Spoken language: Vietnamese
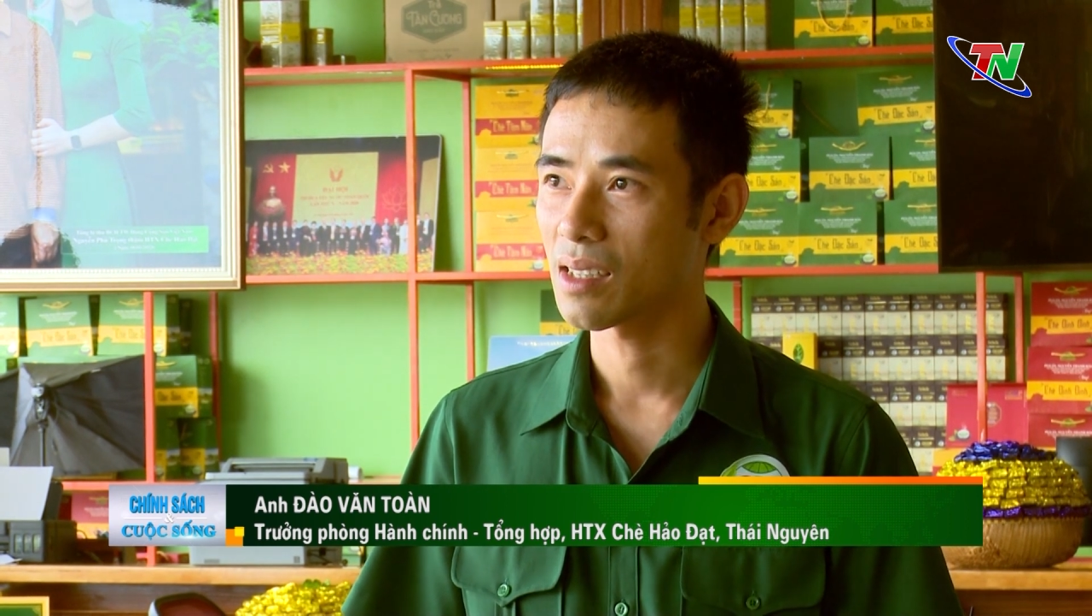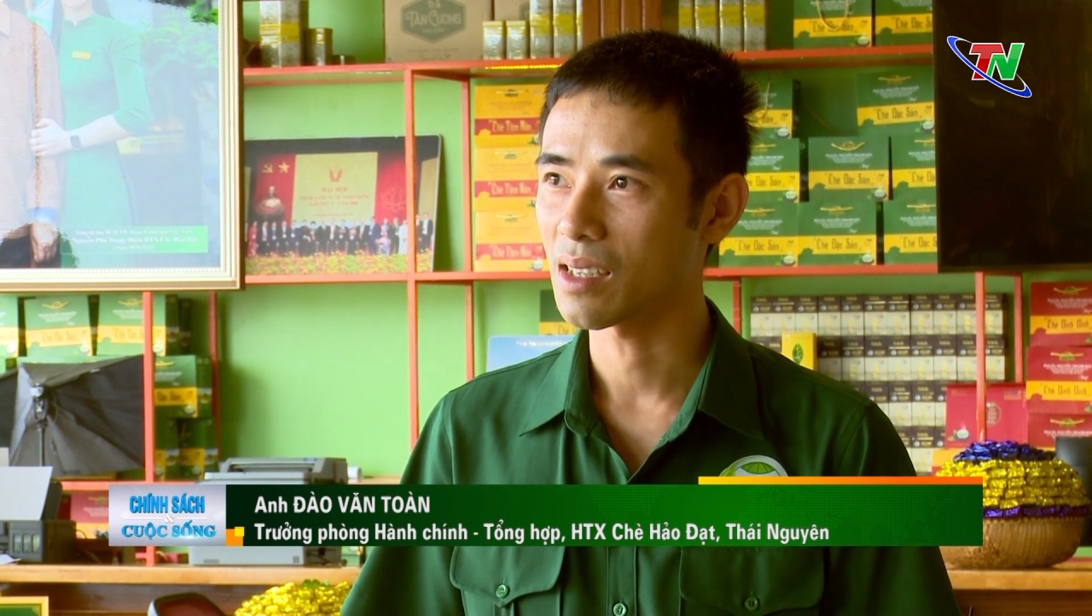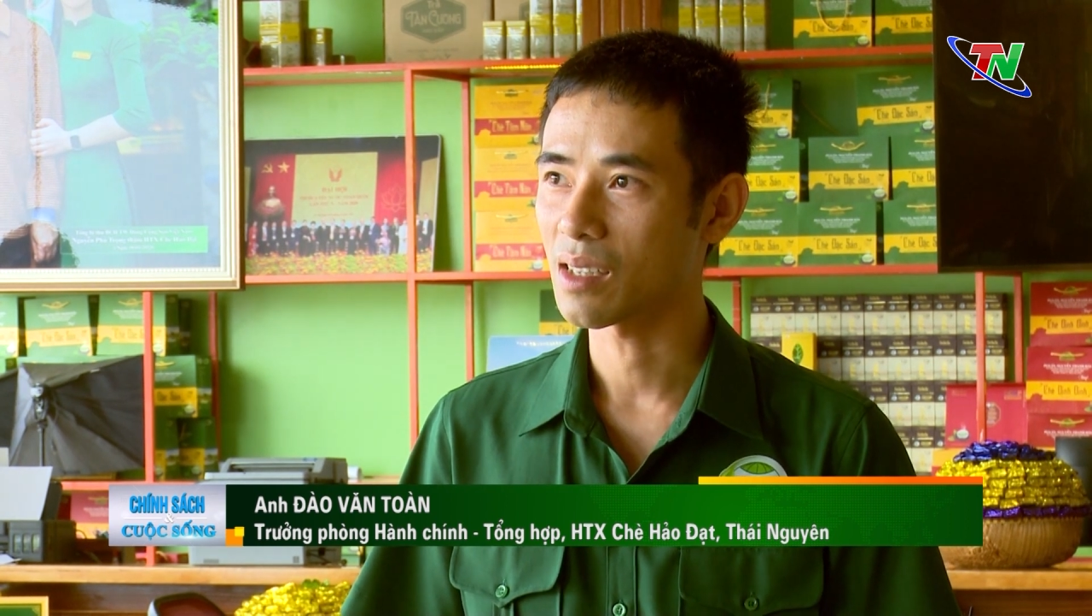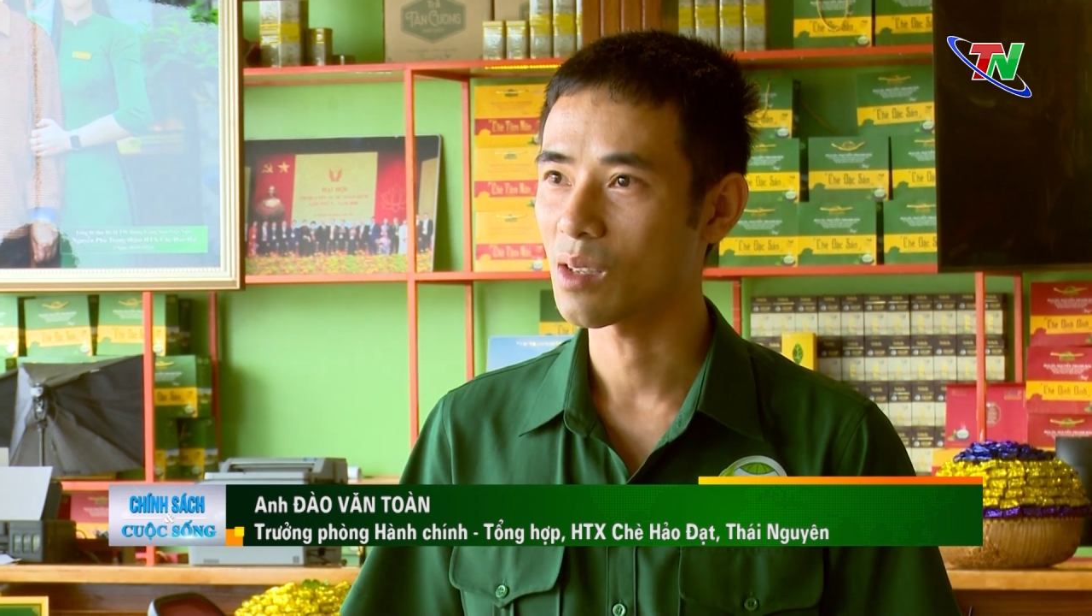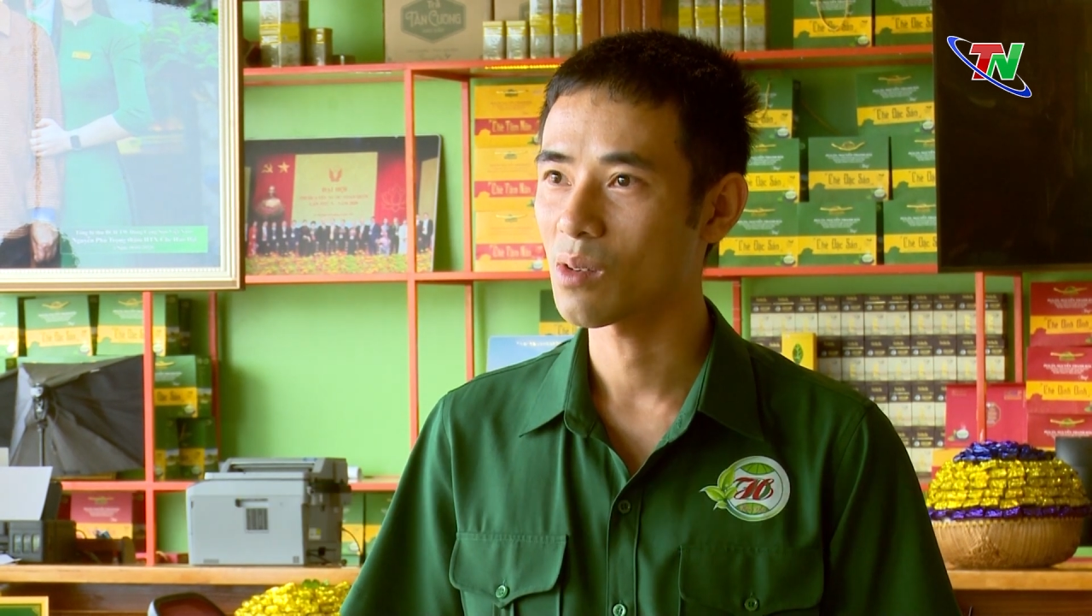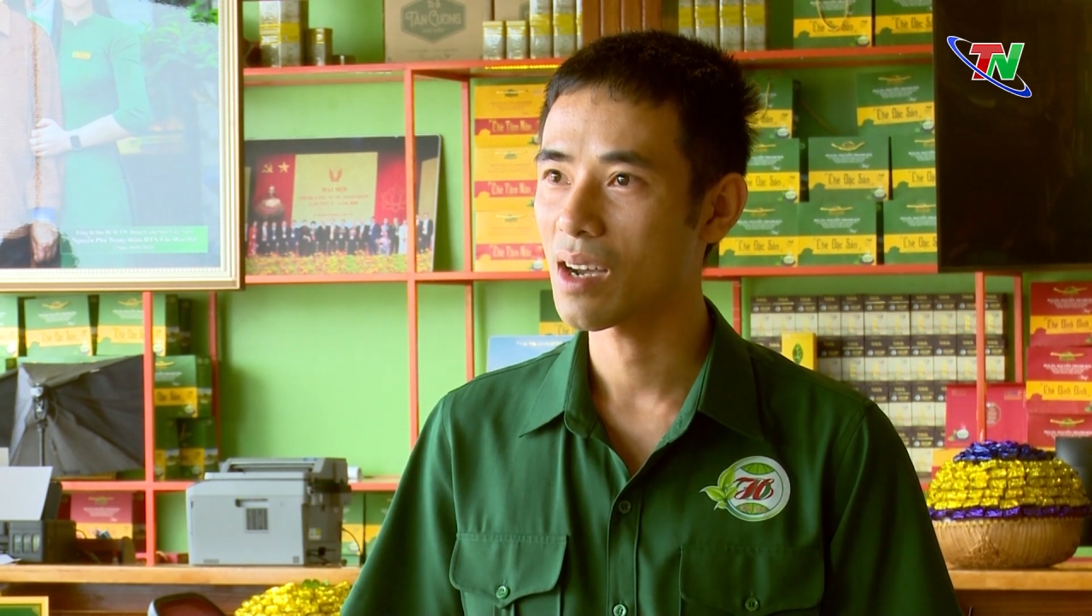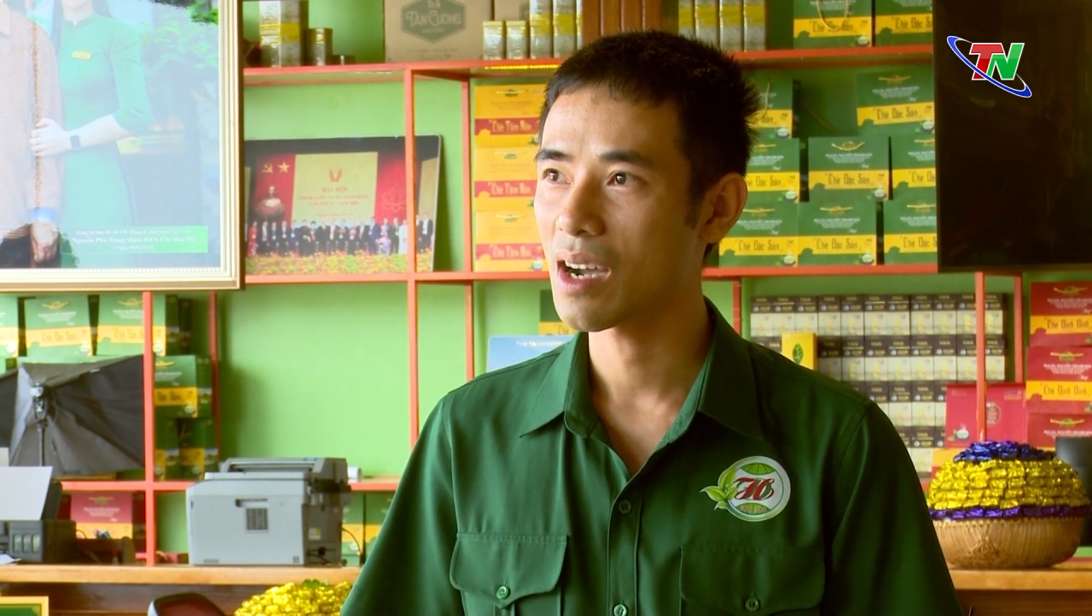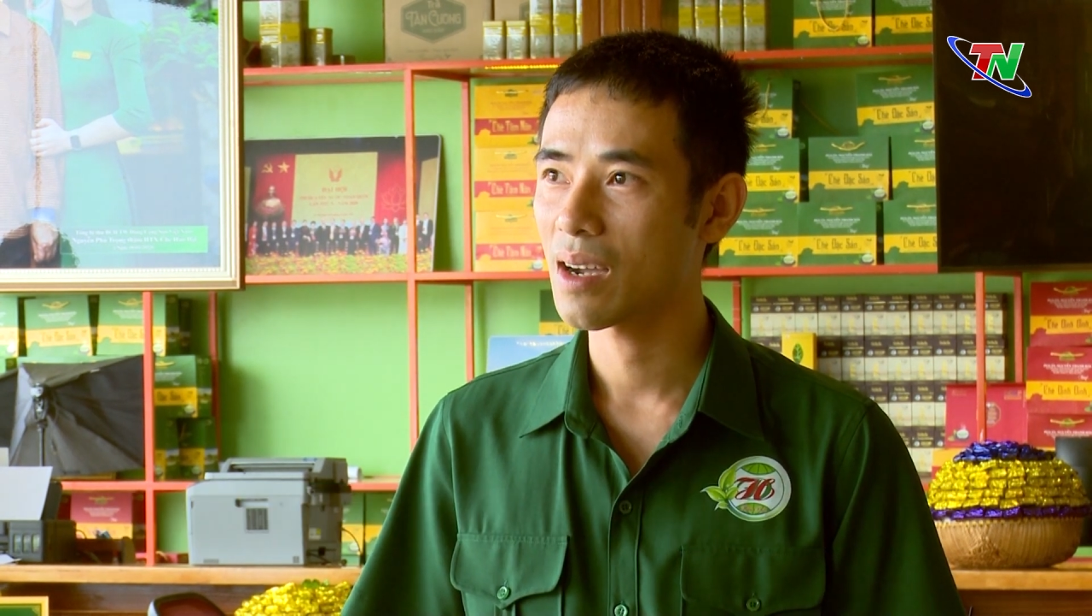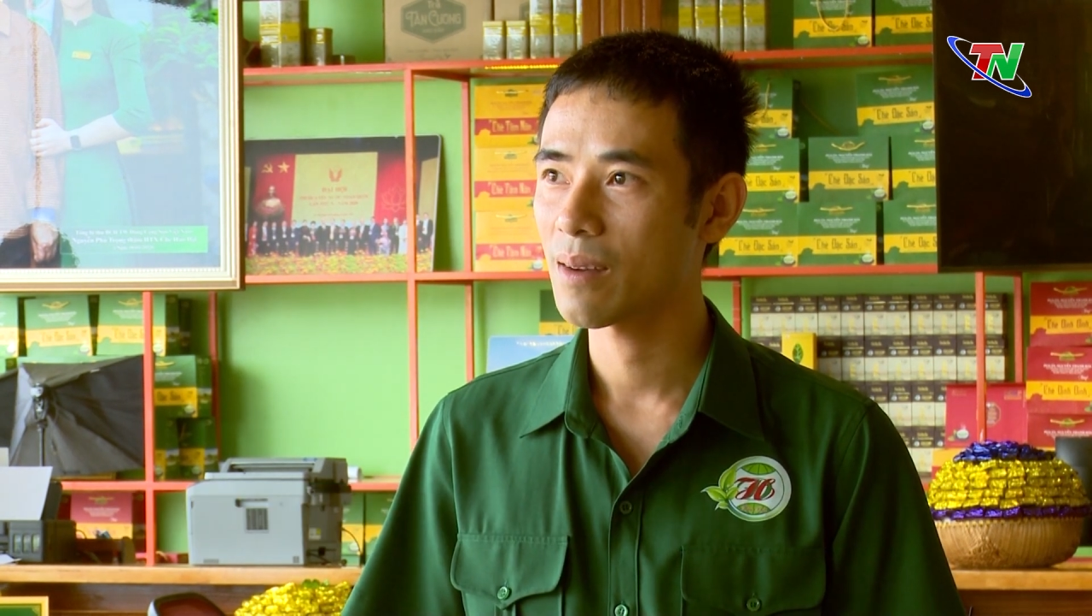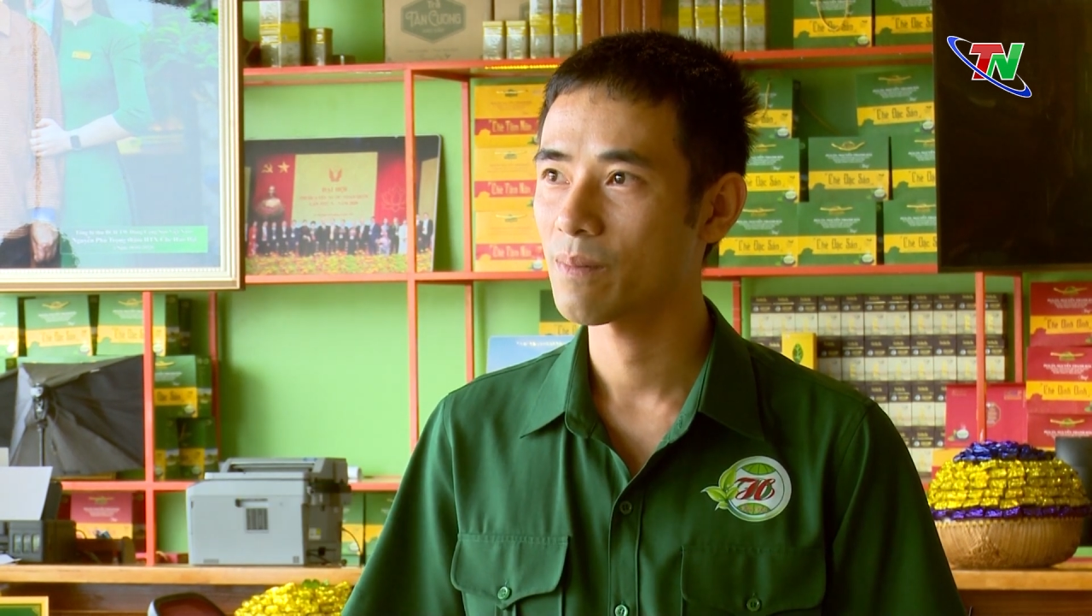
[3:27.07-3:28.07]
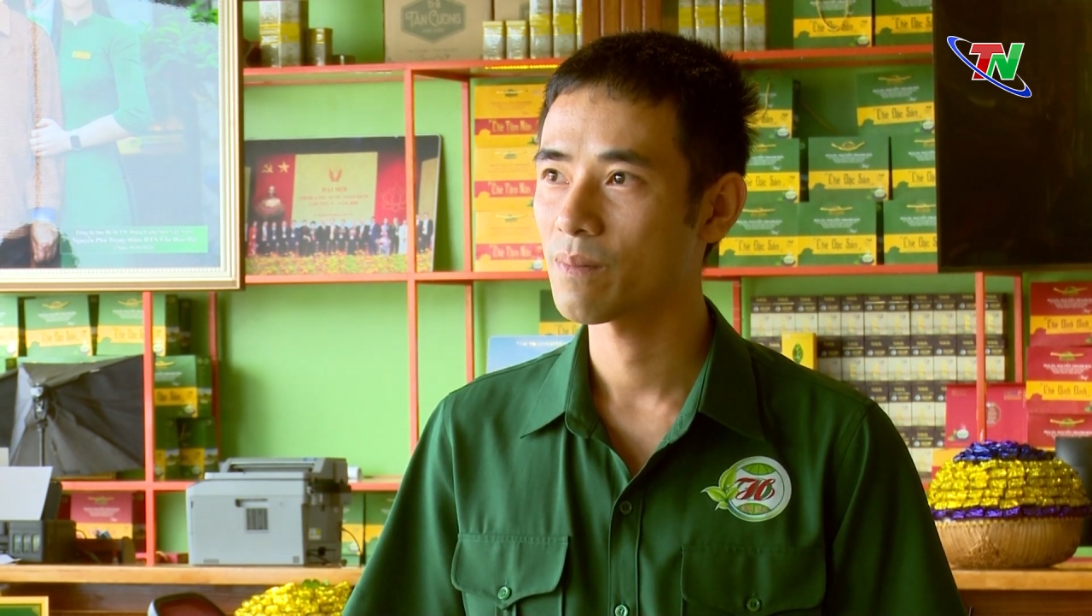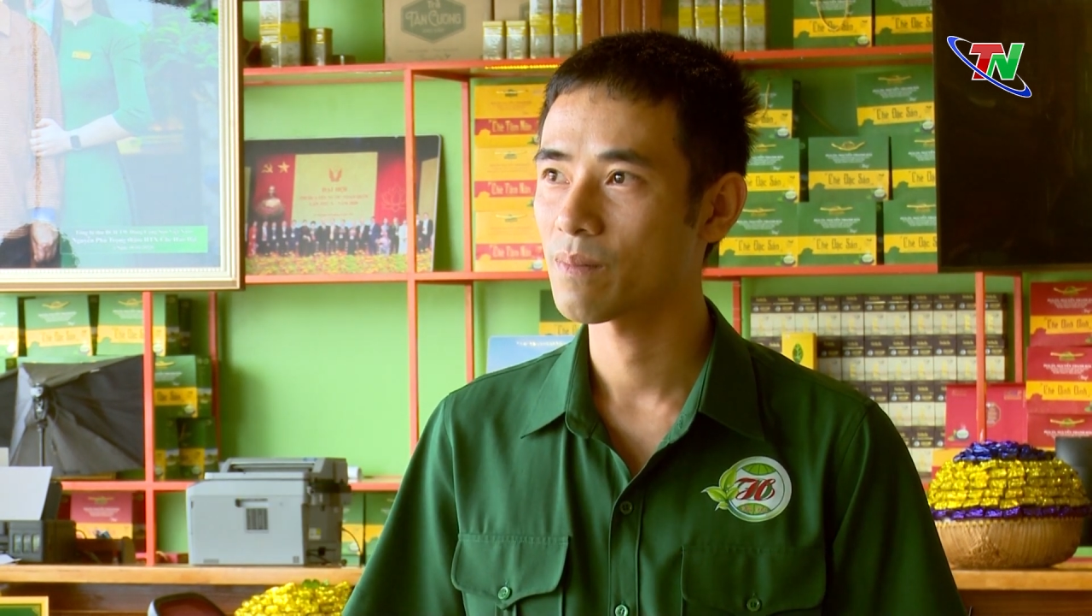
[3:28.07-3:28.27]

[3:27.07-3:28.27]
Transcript: thì tôi đã